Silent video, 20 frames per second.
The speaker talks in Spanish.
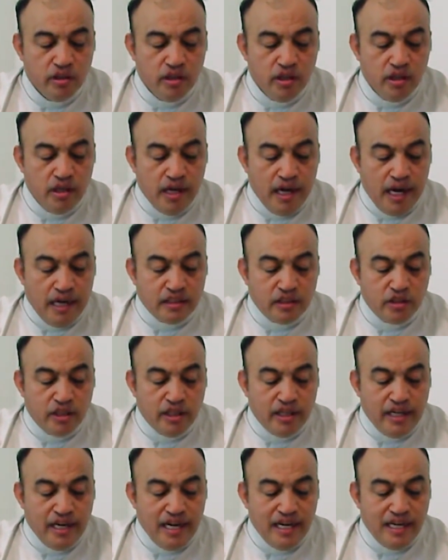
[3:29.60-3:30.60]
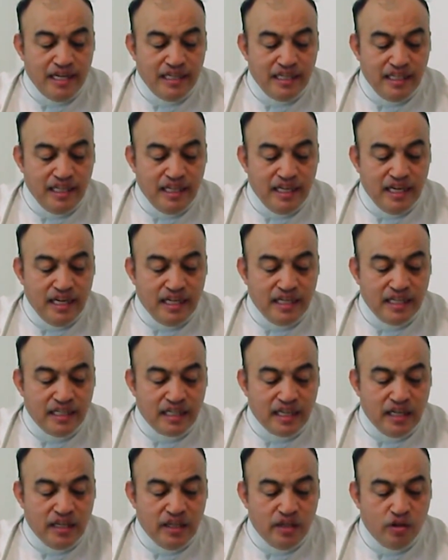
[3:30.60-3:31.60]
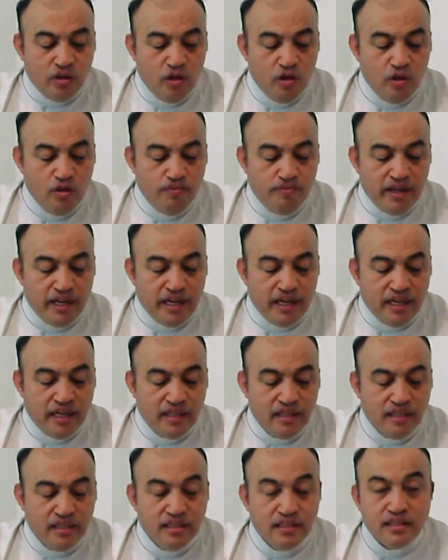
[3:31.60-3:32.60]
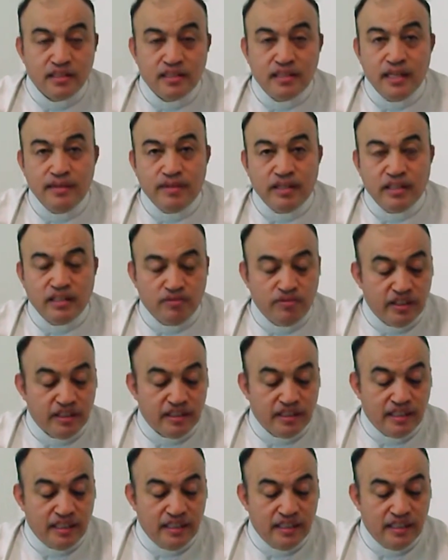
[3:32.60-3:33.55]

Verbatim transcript: Así sucederá el día en que el Hijo del Hombre se manifieste.